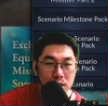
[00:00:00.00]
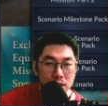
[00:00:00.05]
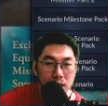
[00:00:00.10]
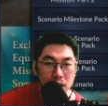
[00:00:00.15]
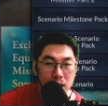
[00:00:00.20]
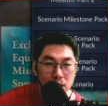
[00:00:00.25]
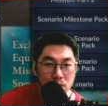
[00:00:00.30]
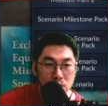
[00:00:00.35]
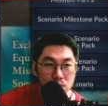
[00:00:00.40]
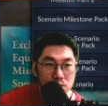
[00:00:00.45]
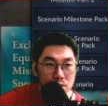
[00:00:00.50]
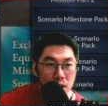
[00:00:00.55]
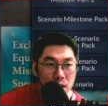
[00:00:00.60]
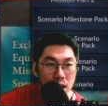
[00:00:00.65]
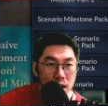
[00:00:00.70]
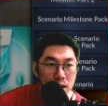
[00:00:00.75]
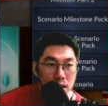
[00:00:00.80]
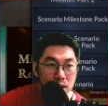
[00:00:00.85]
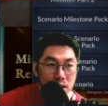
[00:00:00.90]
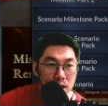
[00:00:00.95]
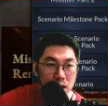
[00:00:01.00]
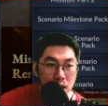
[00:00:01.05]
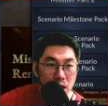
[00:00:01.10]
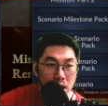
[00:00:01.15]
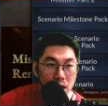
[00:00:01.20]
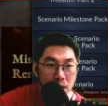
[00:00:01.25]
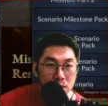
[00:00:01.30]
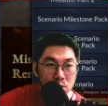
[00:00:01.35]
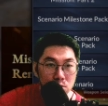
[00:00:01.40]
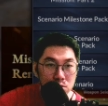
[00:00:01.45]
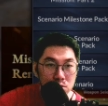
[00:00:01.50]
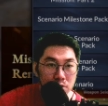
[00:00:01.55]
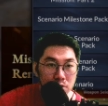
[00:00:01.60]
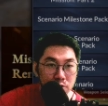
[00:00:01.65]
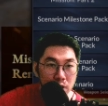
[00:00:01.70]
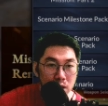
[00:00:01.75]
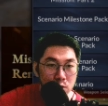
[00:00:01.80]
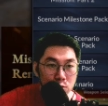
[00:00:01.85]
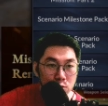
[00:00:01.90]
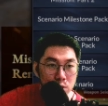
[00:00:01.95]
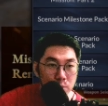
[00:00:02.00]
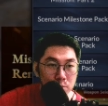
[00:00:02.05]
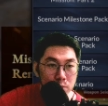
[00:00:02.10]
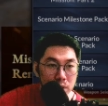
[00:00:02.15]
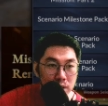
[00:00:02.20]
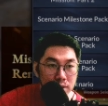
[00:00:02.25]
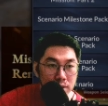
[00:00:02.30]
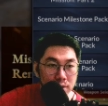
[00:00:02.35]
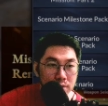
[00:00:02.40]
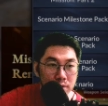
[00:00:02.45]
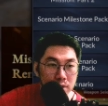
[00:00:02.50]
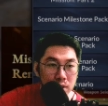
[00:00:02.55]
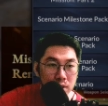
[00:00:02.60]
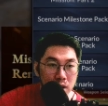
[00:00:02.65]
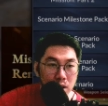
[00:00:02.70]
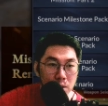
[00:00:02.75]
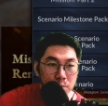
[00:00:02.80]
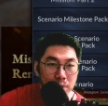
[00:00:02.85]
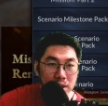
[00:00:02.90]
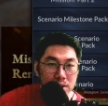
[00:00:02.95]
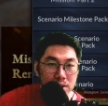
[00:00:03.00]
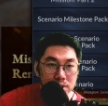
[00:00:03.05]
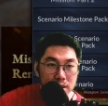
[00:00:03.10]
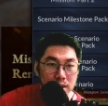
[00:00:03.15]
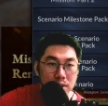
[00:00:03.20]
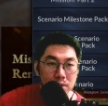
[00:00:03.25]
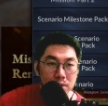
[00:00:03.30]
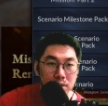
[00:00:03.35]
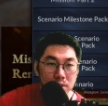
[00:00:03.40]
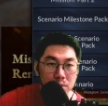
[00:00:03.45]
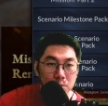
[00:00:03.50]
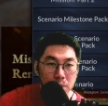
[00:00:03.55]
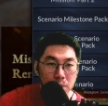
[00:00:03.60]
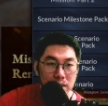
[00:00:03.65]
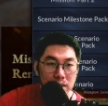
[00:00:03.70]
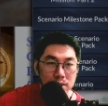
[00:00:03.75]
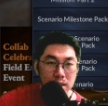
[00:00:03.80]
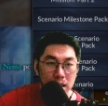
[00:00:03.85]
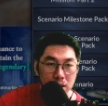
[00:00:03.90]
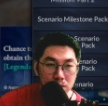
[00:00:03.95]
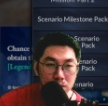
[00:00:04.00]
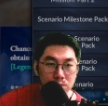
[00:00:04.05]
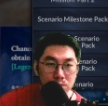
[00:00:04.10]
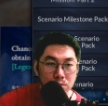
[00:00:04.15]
Terus ada eksklusif equipment mission part 1